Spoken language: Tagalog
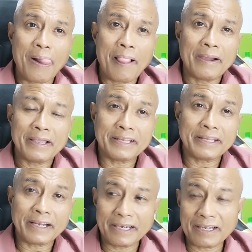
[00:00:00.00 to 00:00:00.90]
hindi
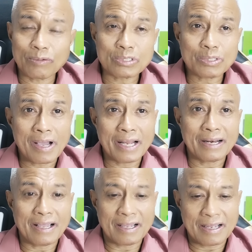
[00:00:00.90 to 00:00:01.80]
rin
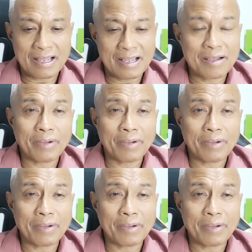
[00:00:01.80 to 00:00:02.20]
nagustuhan ng uh,